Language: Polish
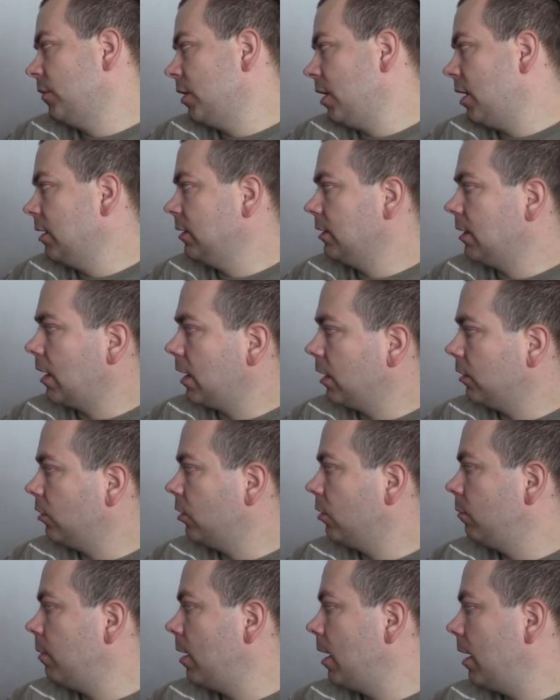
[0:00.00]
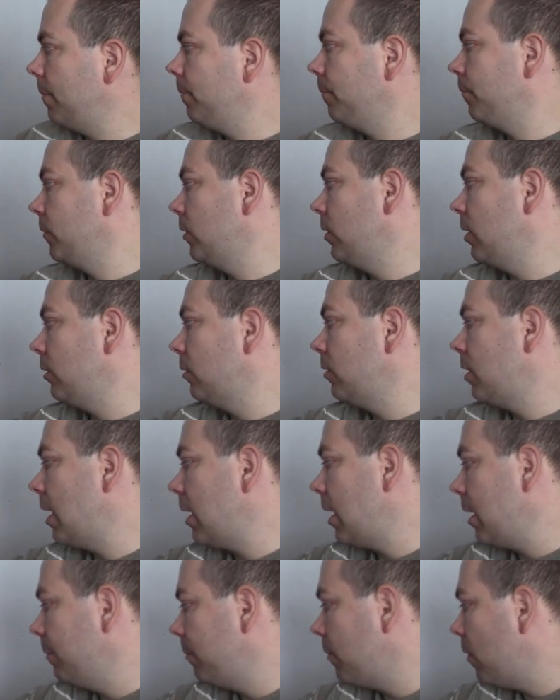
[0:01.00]
To jest taka torba no,
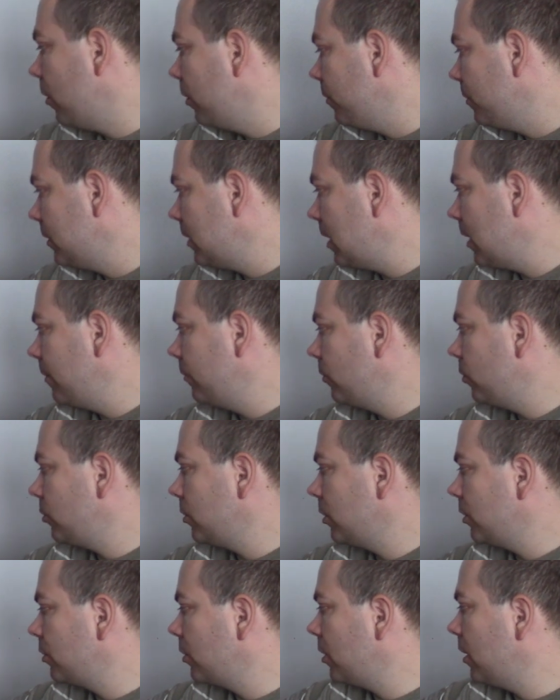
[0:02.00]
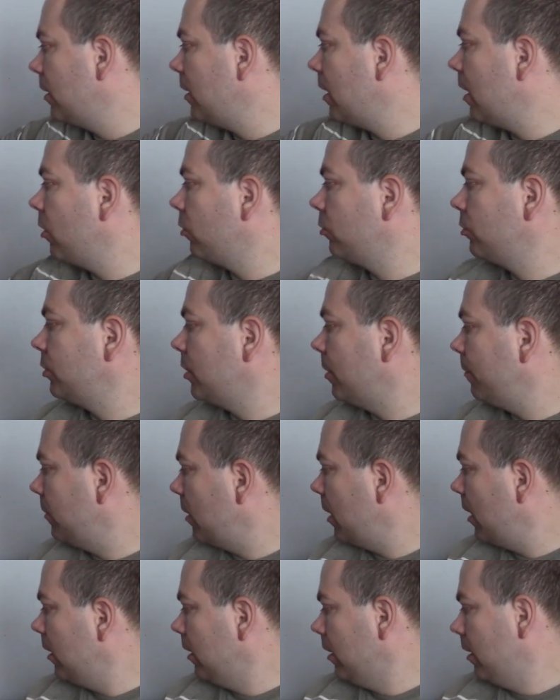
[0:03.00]
dana moim zdaniem troszeczkę na
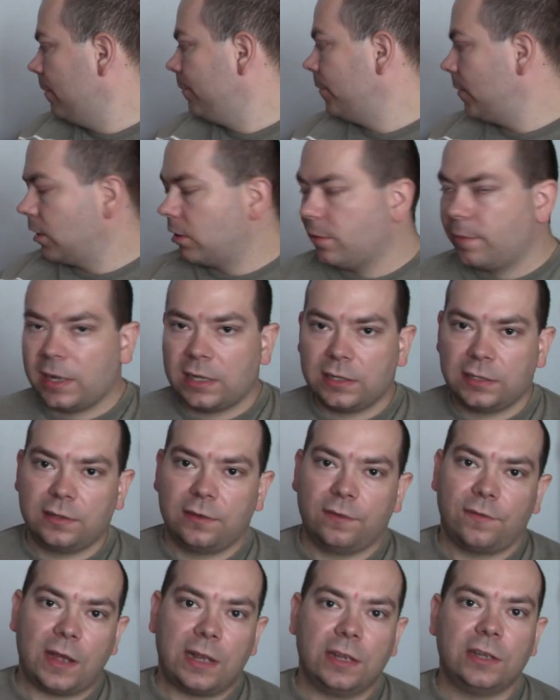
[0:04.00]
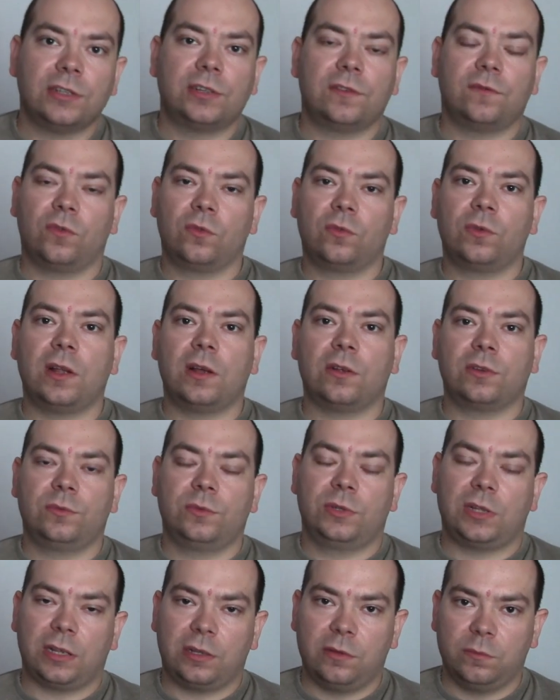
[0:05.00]
odczepne, natomiast fajnie, że w ogóle o
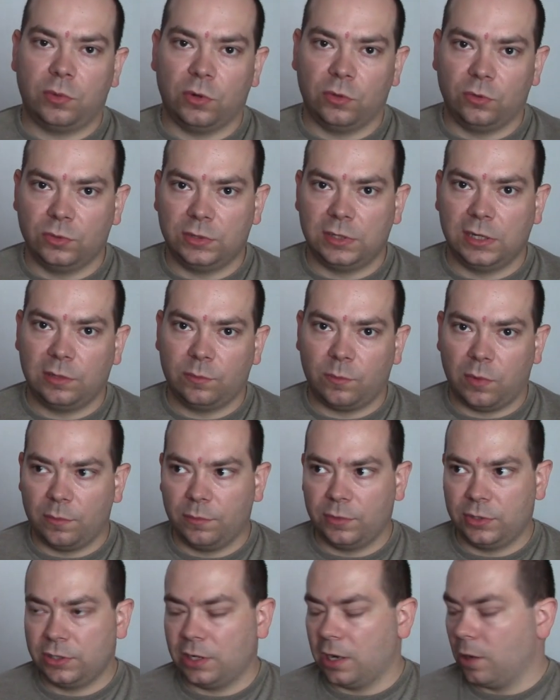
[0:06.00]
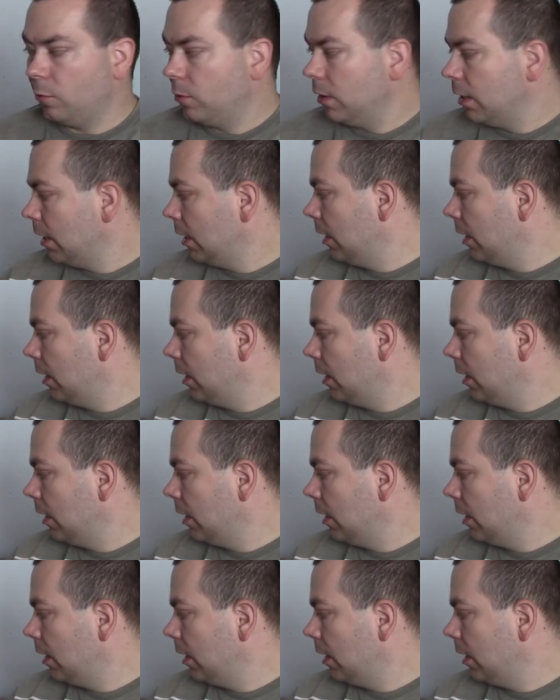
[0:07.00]
czymś takim producent pomyślał